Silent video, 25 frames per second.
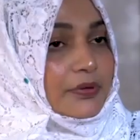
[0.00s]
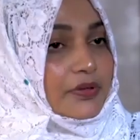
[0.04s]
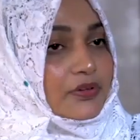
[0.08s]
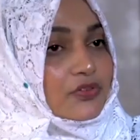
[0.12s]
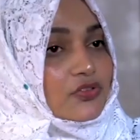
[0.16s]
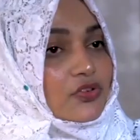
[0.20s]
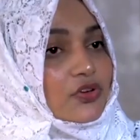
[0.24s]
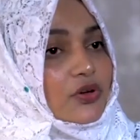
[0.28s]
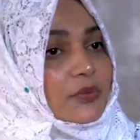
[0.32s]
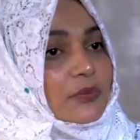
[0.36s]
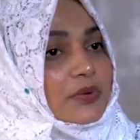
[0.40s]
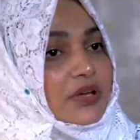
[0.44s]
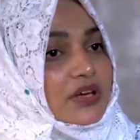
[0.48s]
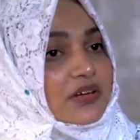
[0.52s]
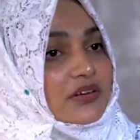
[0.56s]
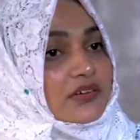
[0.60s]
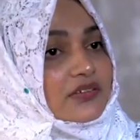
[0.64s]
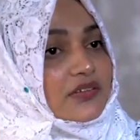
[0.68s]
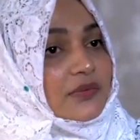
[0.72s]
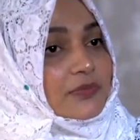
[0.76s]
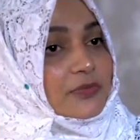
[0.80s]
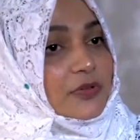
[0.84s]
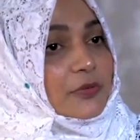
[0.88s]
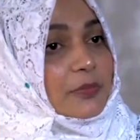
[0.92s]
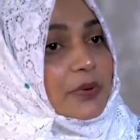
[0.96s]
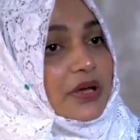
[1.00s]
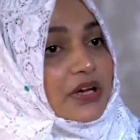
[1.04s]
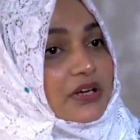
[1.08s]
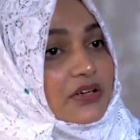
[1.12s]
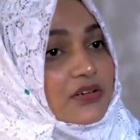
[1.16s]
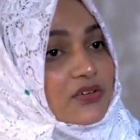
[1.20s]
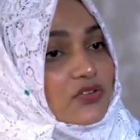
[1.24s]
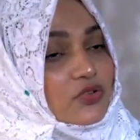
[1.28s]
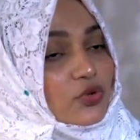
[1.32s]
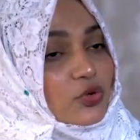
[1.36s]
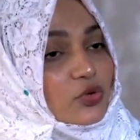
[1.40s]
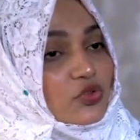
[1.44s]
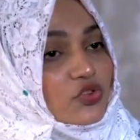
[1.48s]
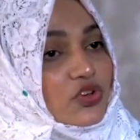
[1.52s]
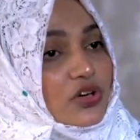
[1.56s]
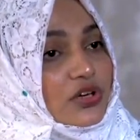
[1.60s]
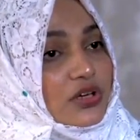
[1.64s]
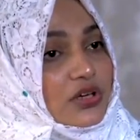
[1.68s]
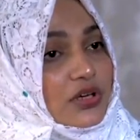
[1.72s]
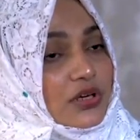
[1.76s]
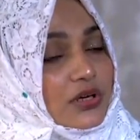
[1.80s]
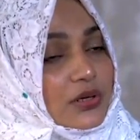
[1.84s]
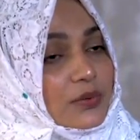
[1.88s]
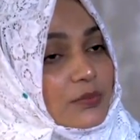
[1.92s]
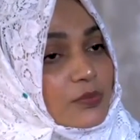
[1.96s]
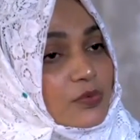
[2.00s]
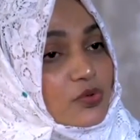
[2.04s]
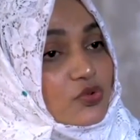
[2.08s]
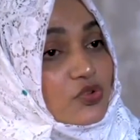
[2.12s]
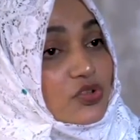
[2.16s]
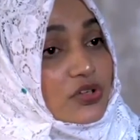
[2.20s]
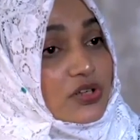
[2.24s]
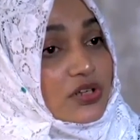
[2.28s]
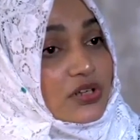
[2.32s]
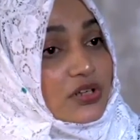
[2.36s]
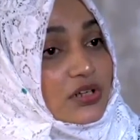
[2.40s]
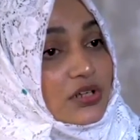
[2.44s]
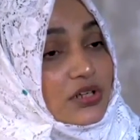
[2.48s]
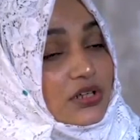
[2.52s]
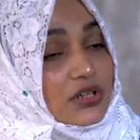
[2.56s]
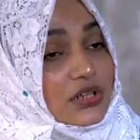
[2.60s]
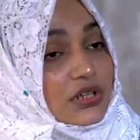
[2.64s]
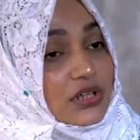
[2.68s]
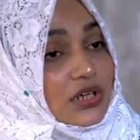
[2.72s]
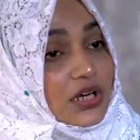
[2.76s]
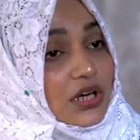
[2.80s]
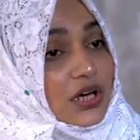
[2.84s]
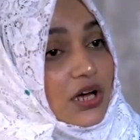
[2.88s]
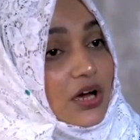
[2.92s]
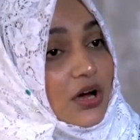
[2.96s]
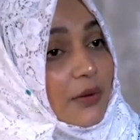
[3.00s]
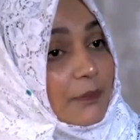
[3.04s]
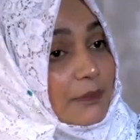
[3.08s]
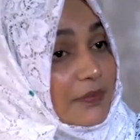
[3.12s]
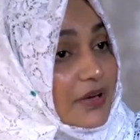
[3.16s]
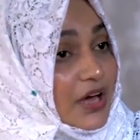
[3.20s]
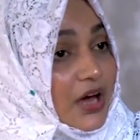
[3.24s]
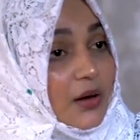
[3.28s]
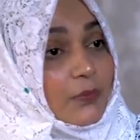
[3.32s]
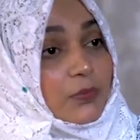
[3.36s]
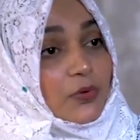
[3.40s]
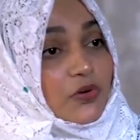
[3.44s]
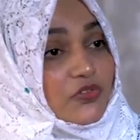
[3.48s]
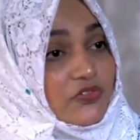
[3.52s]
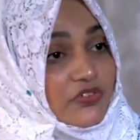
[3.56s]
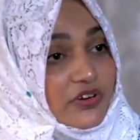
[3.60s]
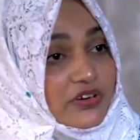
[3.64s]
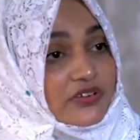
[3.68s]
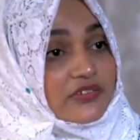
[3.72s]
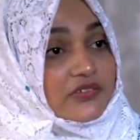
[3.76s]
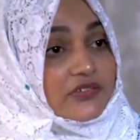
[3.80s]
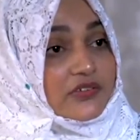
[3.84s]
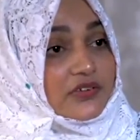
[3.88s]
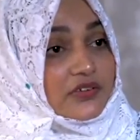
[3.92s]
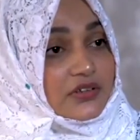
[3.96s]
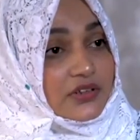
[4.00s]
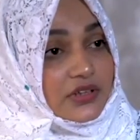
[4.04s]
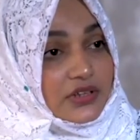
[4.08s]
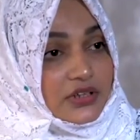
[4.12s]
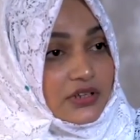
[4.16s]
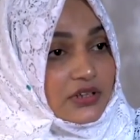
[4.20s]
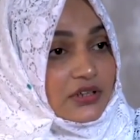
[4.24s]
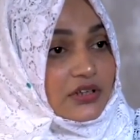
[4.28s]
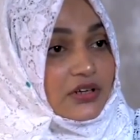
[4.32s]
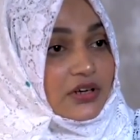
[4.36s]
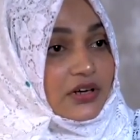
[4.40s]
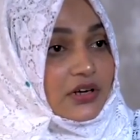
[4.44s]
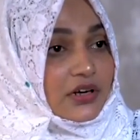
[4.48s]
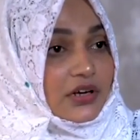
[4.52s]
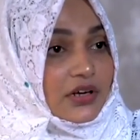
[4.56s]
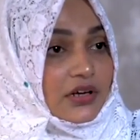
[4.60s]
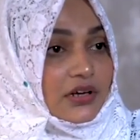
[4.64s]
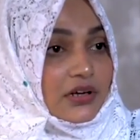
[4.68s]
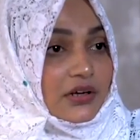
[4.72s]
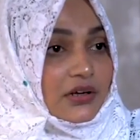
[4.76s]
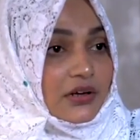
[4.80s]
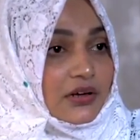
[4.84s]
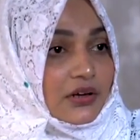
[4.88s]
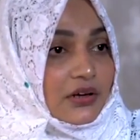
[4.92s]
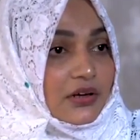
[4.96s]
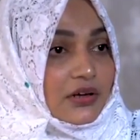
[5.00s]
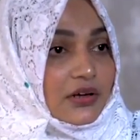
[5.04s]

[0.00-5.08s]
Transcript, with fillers: फिर जो है मैंने सबसे पहले ये सोचा कि मुझे अपने आप को वेस्ट नहीं करना है